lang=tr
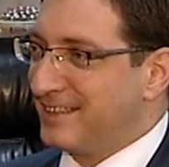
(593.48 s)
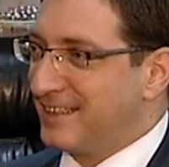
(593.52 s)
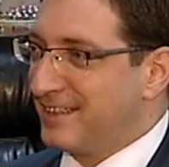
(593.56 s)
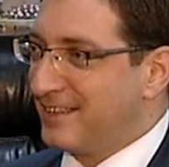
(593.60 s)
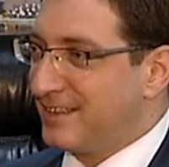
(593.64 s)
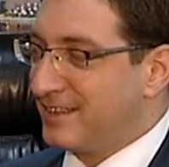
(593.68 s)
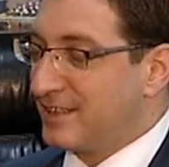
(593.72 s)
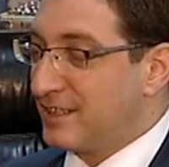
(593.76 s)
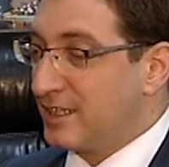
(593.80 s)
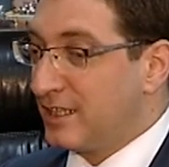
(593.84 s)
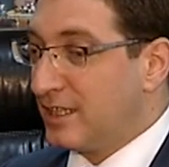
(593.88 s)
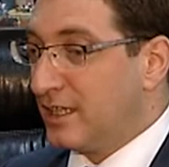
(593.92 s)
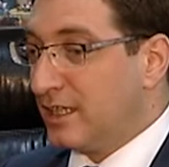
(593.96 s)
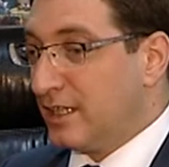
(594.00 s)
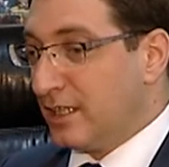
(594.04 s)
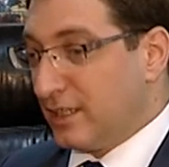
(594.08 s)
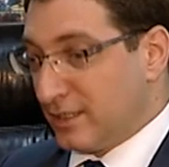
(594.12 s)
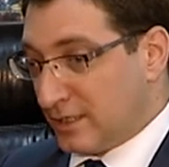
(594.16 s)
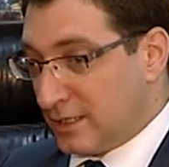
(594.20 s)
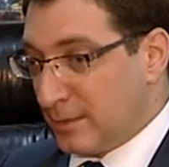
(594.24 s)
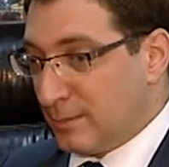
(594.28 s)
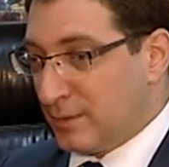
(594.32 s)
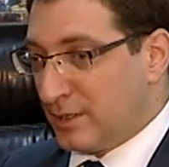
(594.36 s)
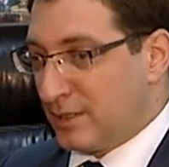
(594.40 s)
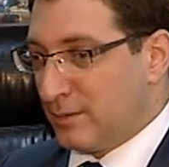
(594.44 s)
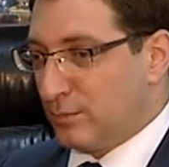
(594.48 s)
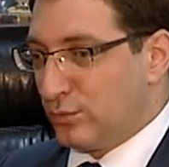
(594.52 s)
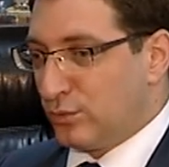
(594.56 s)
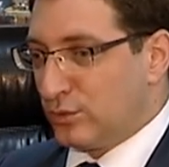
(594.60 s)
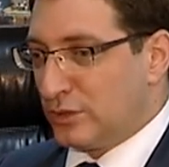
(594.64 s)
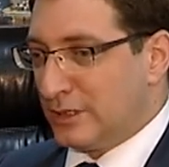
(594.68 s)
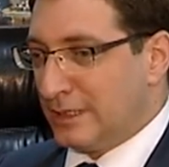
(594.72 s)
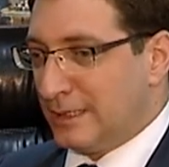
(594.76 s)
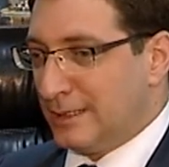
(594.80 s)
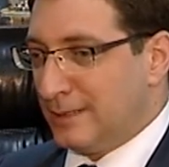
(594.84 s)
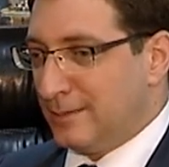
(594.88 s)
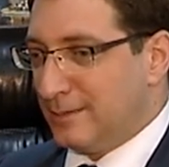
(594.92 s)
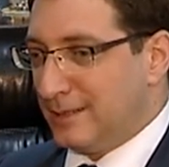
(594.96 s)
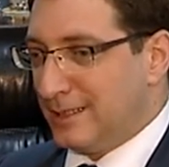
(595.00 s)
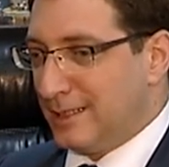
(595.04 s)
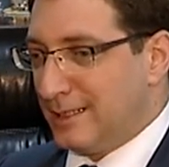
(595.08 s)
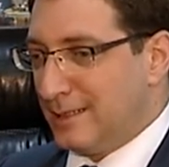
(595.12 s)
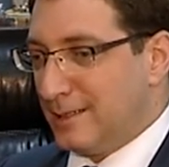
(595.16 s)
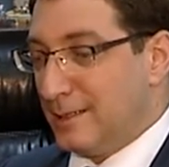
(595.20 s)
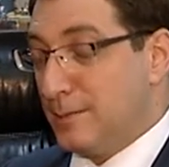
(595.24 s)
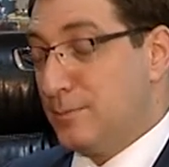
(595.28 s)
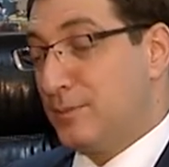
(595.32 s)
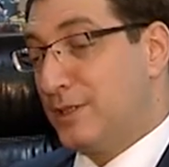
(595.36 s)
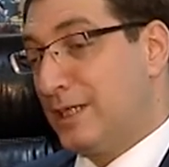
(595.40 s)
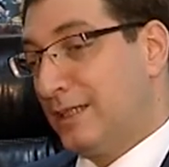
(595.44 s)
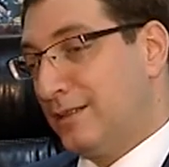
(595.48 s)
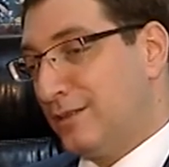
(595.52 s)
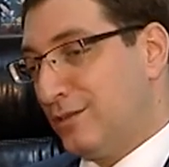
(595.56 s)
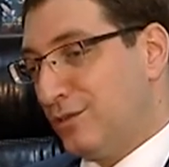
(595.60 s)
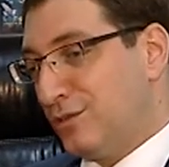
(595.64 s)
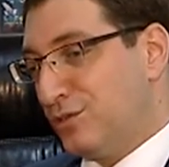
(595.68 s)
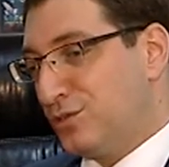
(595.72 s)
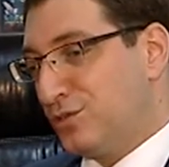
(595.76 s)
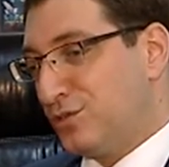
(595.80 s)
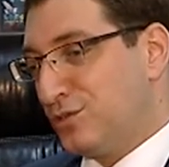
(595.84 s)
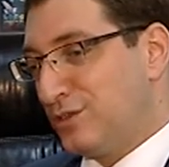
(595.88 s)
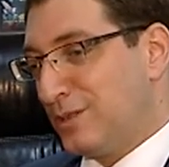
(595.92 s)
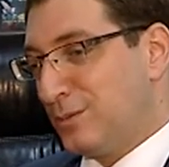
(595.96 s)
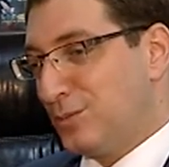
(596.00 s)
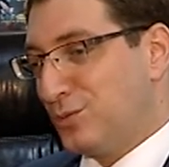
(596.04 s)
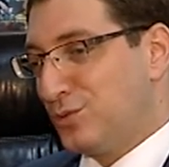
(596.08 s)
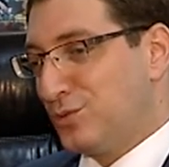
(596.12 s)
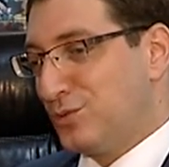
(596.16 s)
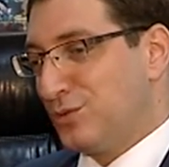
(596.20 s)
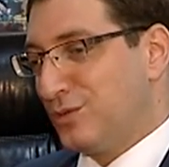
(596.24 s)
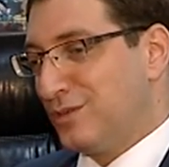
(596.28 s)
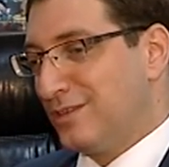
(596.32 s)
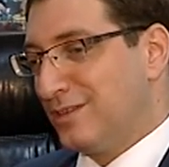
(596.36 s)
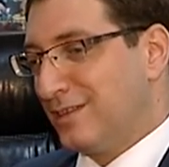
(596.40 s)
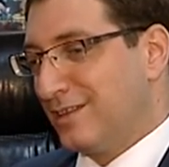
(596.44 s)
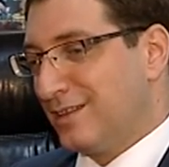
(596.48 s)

Evet tabii ki burada e, imkanlar ölçüsünde bütün